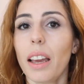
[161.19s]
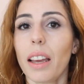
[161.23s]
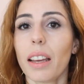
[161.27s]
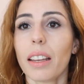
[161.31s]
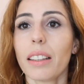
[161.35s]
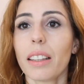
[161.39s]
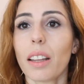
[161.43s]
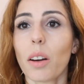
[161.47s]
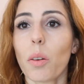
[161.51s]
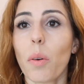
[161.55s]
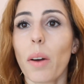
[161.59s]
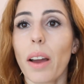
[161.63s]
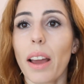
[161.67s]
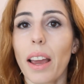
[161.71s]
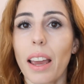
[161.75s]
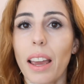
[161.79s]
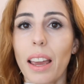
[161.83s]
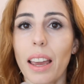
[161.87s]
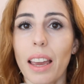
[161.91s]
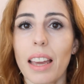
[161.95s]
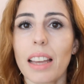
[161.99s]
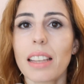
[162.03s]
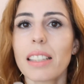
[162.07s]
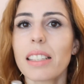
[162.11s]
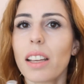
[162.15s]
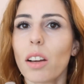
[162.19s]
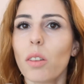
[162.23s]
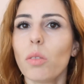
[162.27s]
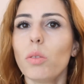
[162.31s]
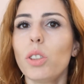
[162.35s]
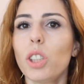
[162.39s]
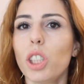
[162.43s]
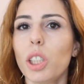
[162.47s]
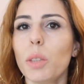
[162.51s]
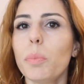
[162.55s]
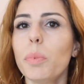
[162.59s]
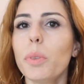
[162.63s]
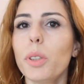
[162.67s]
Então, esse é o
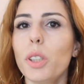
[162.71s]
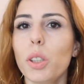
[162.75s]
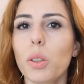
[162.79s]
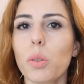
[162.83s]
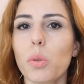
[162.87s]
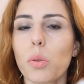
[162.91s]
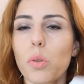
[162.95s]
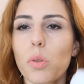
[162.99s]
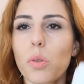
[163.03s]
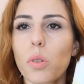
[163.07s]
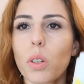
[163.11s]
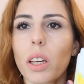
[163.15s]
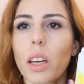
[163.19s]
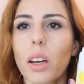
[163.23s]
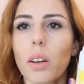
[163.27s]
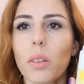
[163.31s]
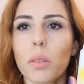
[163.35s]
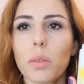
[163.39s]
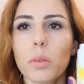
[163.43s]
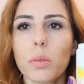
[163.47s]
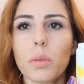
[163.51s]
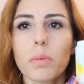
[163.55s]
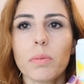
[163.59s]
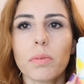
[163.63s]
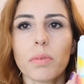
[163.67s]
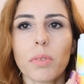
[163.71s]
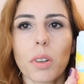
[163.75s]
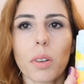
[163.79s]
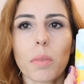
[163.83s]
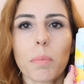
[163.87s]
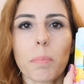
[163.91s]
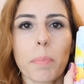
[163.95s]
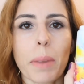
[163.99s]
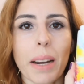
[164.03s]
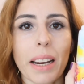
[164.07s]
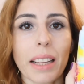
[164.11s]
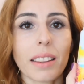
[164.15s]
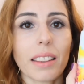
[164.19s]
tipo de uso que eu
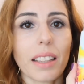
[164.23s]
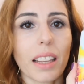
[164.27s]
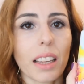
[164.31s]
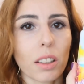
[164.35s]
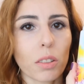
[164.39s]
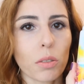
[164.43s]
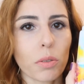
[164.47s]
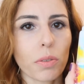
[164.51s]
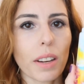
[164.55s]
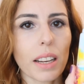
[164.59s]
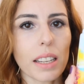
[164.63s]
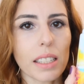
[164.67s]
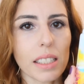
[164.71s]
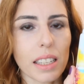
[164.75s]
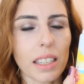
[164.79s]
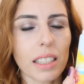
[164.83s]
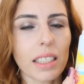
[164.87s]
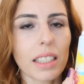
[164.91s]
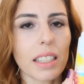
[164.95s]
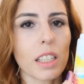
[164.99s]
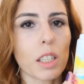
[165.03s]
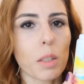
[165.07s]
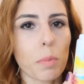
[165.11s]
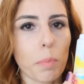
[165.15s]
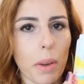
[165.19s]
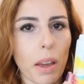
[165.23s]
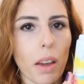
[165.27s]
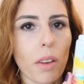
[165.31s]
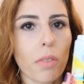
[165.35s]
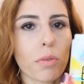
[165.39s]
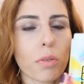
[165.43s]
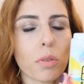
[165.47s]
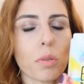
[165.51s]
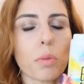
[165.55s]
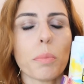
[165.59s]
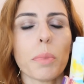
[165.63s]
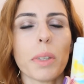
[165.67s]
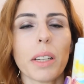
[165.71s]
pretendo fazer desse
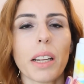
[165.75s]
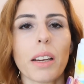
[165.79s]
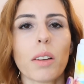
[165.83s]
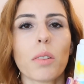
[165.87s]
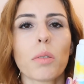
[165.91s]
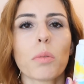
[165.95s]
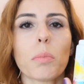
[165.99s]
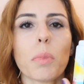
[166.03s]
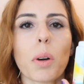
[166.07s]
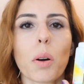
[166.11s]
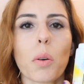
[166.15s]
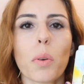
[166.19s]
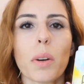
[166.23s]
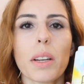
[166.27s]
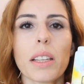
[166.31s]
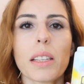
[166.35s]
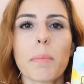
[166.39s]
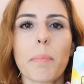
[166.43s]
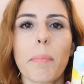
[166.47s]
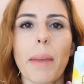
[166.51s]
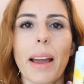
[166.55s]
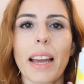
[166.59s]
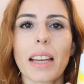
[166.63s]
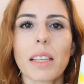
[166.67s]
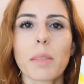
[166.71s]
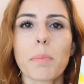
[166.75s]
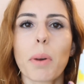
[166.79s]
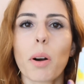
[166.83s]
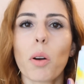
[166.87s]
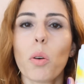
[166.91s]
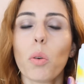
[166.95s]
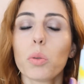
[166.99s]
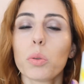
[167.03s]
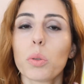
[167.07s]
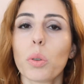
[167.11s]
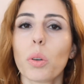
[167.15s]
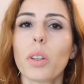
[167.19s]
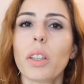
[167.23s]
perfume, né? Alguma coisa mais para
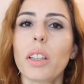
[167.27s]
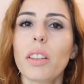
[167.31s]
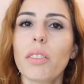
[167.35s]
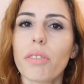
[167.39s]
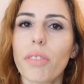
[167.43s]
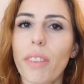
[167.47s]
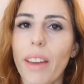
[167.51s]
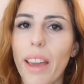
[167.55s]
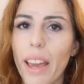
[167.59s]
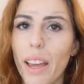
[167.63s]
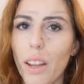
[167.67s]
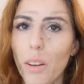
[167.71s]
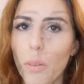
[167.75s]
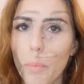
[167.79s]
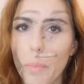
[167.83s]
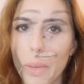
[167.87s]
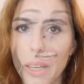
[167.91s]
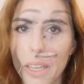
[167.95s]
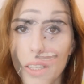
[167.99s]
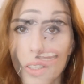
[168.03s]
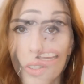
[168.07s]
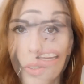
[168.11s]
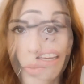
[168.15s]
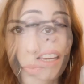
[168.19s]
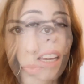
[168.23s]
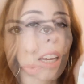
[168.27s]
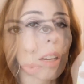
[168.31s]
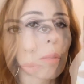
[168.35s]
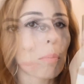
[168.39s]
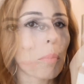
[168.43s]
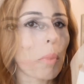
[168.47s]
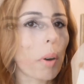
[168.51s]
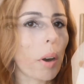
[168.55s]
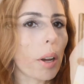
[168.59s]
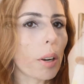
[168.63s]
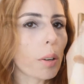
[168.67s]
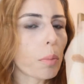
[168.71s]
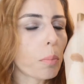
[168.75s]
outono e inverno mesmo. E
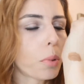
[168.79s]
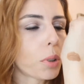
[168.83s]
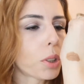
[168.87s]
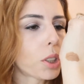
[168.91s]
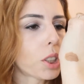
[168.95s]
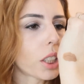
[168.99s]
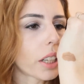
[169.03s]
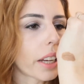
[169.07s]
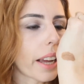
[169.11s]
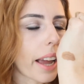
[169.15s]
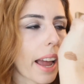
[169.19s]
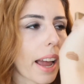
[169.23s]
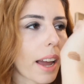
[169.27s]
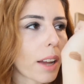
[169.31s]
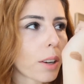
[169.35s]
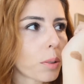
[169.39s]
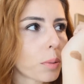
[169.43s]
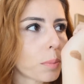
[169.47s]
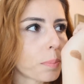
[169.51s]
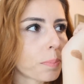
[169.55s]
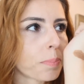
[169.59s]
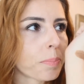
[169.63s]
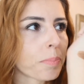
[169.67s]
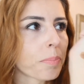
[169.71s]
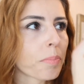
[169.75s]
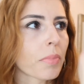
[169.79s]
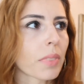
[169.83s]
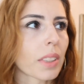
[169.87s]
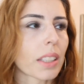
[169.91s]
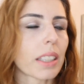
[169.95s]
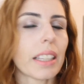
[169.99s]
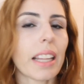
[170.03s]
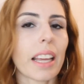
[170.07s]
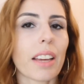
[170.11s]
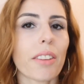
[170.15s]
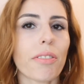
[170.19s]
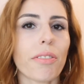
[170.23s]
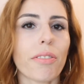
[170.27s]
embora o Boticário
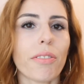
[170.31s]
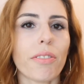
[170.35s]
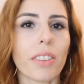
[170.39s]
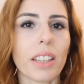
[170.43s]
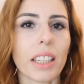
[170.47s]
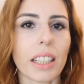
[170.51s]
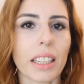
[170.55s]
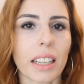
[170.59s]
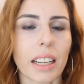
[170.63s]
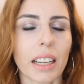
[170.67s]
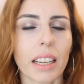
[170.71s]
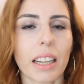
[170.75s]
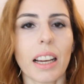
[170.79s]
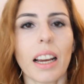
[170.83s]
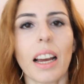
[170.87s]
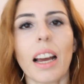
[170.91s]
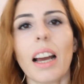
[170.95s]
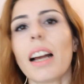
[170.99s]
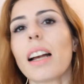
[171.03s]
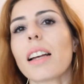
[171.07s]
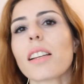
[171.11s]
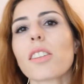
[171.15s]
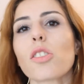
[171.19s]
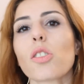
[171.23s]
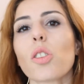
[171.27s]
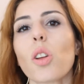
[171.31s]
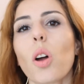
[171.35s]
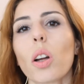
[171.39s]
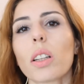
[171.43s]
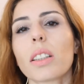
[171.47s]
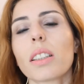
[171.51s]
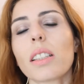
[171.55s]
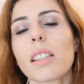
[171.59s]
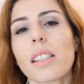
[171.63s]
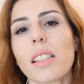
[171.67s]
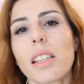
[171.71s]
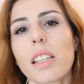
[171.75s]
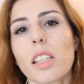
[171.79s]
defina as
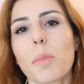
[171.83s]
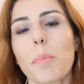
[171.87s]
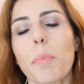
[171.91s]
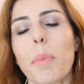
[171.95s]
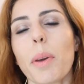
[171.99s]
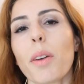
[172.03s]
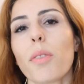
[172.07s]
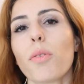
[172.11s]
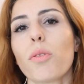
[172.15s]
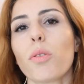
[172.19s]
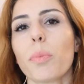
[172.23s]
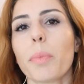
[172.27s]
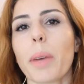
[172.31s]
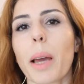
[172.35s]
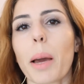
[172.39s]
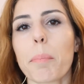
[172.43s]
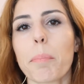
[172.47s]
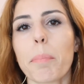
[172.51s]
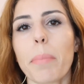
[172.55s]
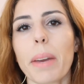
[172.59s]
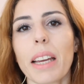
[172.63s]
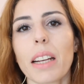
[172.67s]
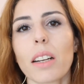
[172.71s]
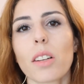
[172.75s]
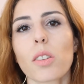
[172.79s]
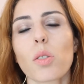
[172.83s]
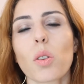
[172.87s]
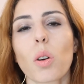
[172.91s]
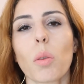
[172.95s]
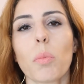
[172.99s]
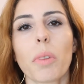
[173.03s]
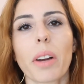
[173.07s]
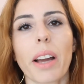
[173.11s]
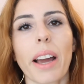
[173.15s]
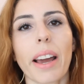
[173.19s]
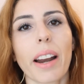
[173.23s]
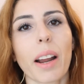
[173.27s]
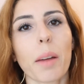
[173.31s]
notas desse perfume apenas
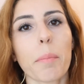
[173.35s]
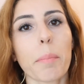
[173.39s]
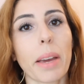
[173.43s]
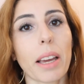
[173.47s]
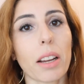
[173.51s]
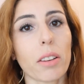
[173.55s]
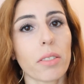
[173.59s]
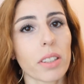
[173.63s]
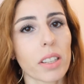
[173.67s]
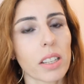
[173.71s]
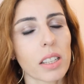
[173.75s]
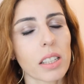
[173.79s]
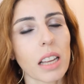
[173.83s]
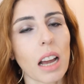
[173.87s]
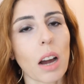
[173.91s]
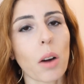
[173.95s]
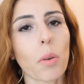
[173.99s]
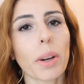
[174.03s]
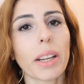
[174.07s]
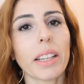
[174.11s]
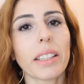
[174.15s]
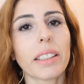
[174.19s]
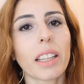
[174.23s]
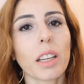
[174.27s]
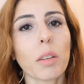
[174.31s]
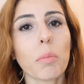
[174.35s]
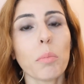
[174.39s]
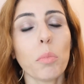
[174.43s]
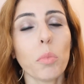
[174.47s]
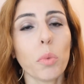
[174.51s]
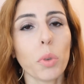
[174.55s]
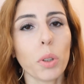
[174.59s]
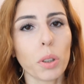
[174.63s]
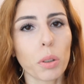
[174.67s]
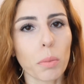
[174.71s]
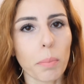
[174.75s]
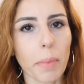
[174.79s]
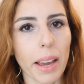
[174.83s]
como caramelo e sal, ele tem
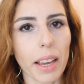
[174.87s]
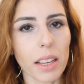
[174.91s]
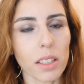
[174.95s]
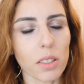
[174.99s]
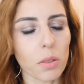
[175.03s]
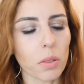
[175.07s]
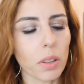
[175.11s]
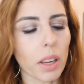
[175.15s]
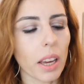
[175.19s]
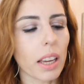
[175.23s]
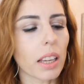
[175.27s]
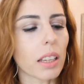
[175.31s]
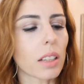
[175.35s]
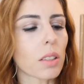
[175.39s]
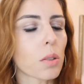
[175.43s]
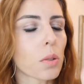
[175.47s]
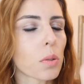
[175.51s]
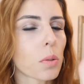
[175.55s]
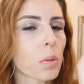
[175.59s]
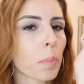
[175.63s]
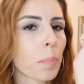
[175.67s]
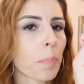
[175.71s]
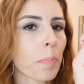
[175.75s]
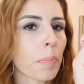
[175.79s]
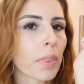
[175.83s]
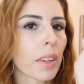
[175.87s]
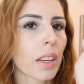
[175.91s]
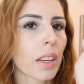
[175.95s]
muito mais do que isso.